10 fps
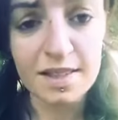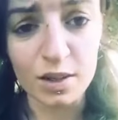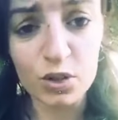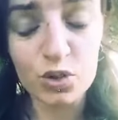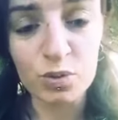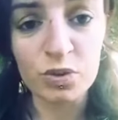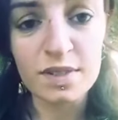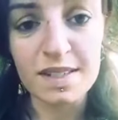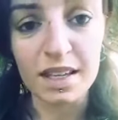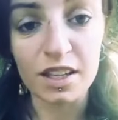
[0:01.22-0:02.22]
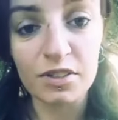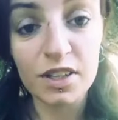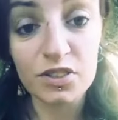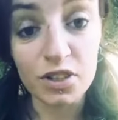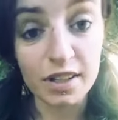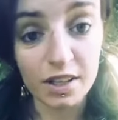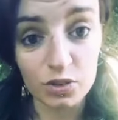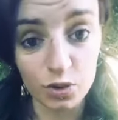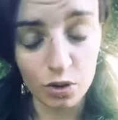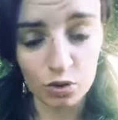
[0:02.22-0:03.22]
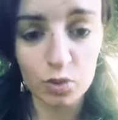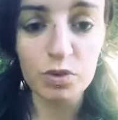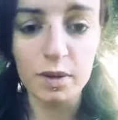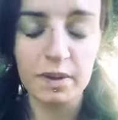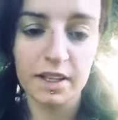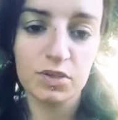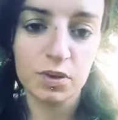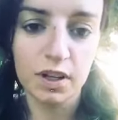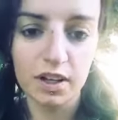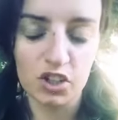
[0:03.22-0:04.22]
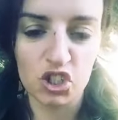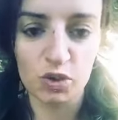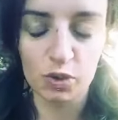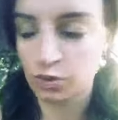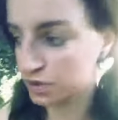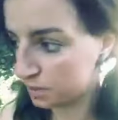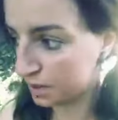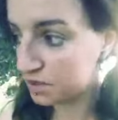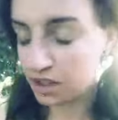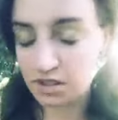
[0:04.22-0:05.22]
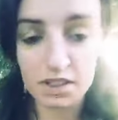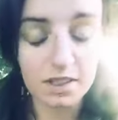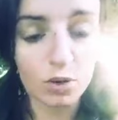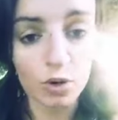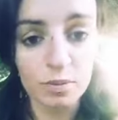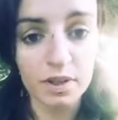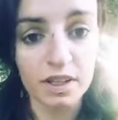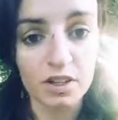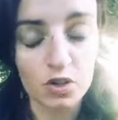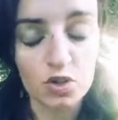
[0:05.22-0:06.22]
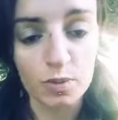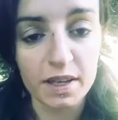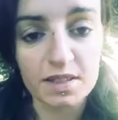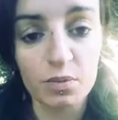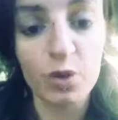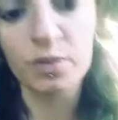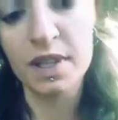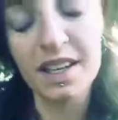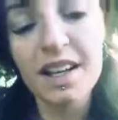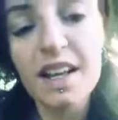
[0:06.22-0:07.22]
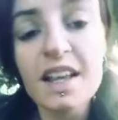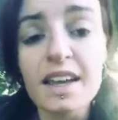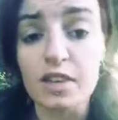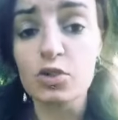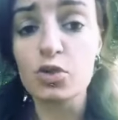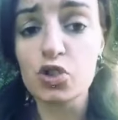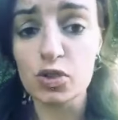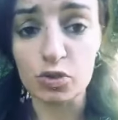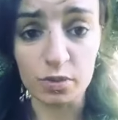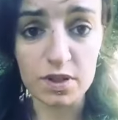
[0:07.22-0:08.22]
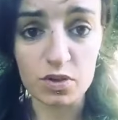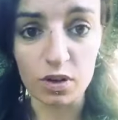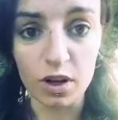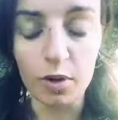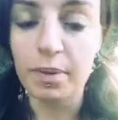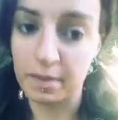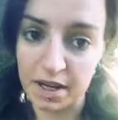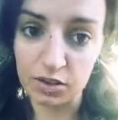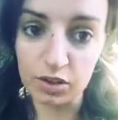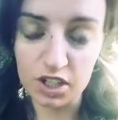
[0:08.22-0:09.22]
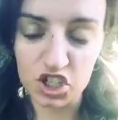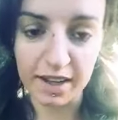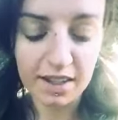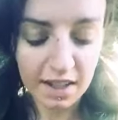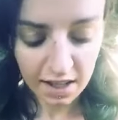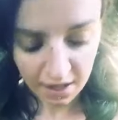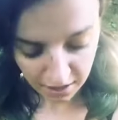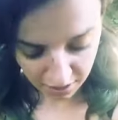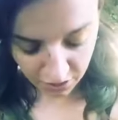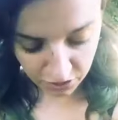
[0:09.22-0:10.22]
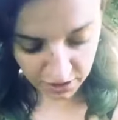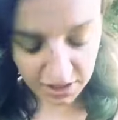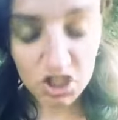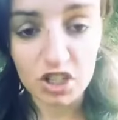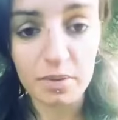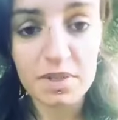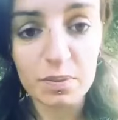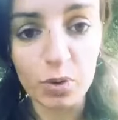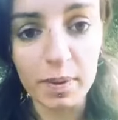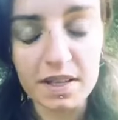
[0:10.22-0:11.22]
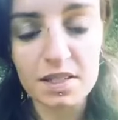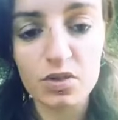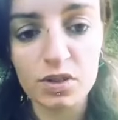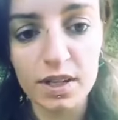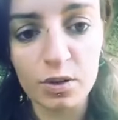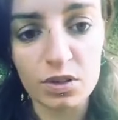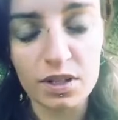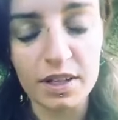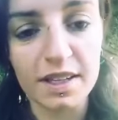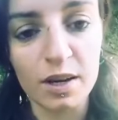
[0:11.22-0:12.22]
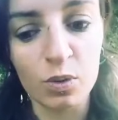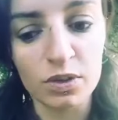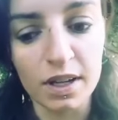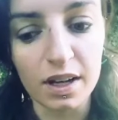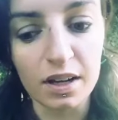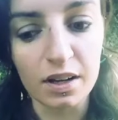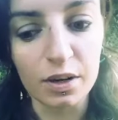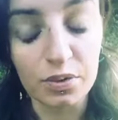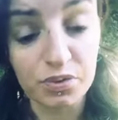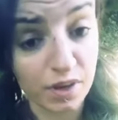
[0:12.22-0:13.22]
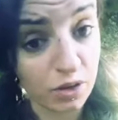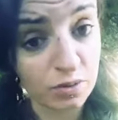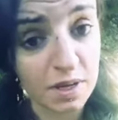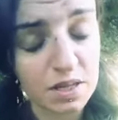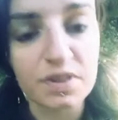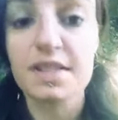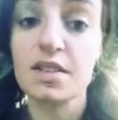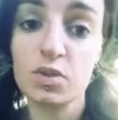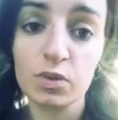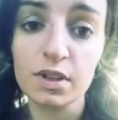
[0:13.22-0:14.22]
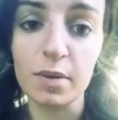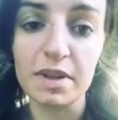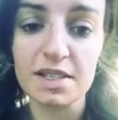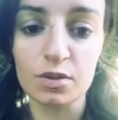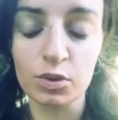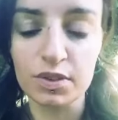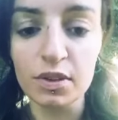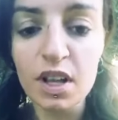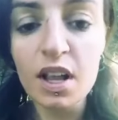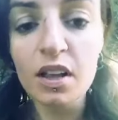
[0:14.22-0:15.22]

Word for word: Salut tout le monde, c'est Victoria de Rando pour la planète. Voilà, je comptais pas de faire de vidéo, mais je suis partie me promener et du coup je suis tombée sur euh, pas mal de déchets. Euh, des déchets un petit peu particuliers contre lesquels on a fait une manifestation il n'y a pas si longtemps.